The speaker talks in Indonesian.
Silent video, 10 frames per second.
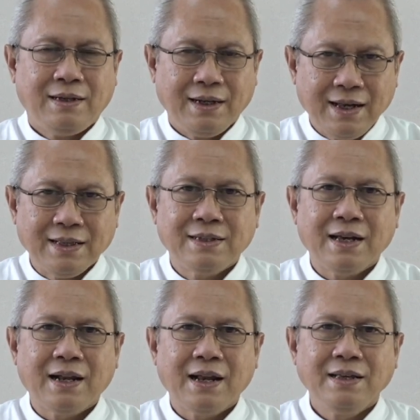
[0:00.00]
dengan
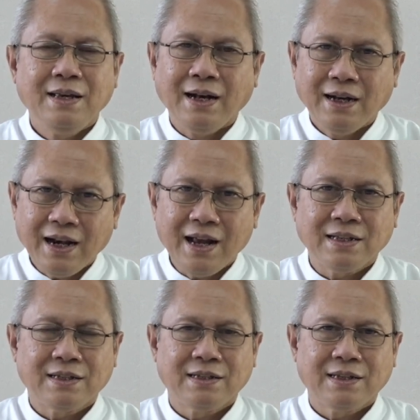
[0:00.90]
cara yang
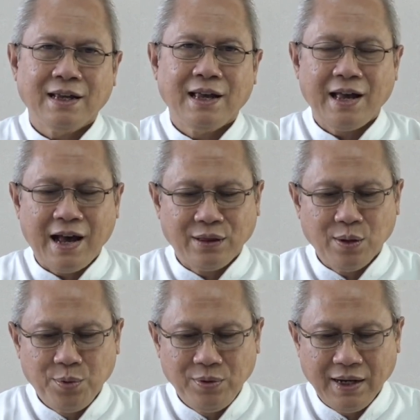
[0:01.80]
keras
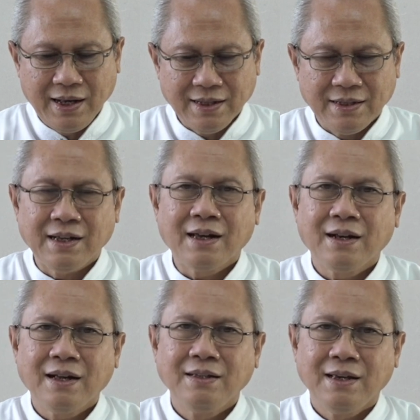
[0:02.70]
ataupun dengan
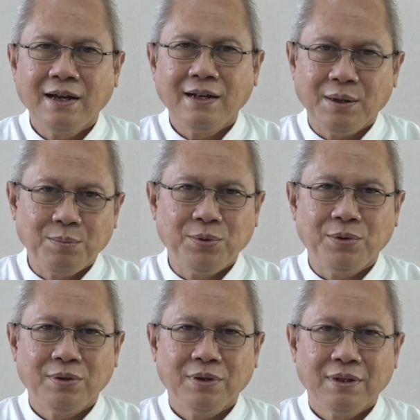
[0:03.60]
cara yang
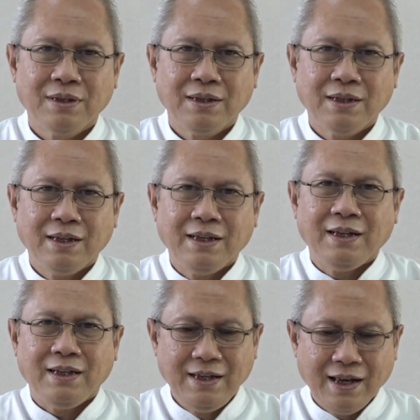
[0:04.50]
lembut.
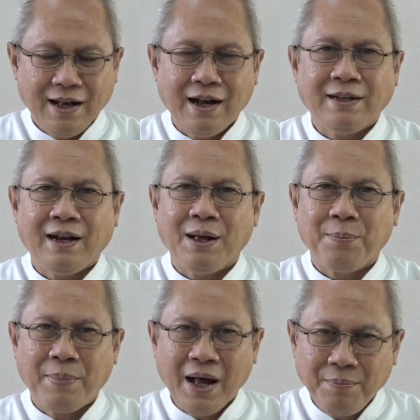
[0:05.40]
Ia
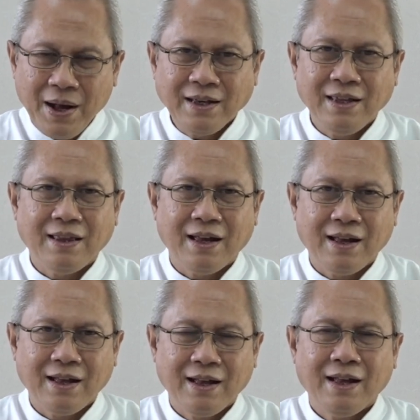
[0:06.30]
adalah Bapa kita
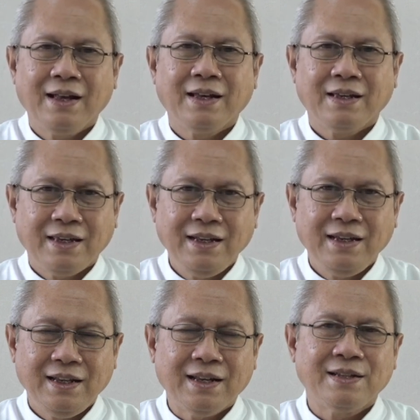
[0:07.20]

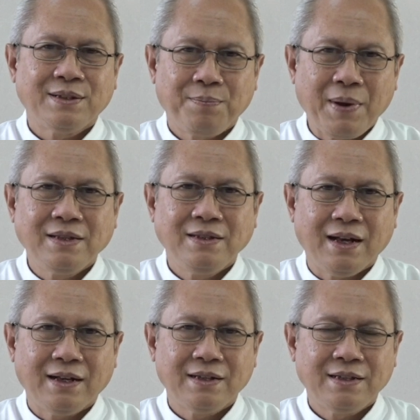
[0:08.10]
kini dan
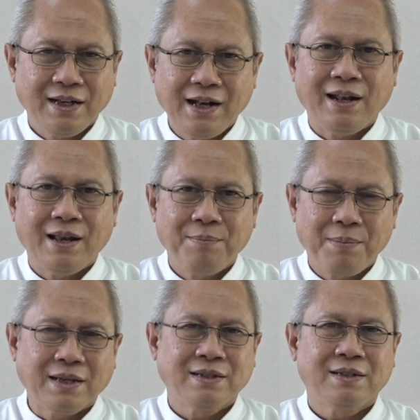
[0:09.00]
sepanjang segala
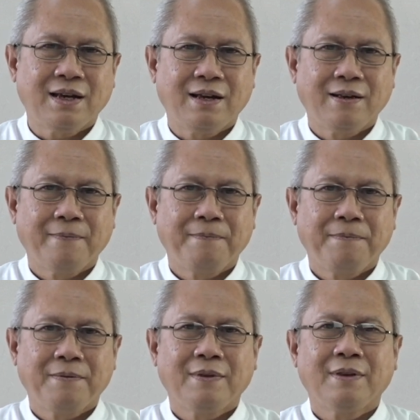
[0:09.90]
masa.
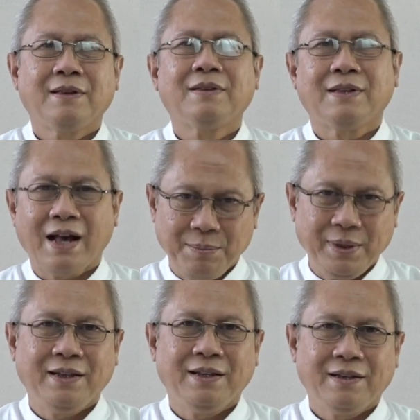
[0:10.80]

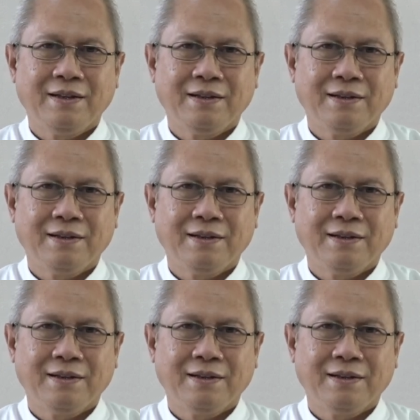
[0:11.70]
Amin.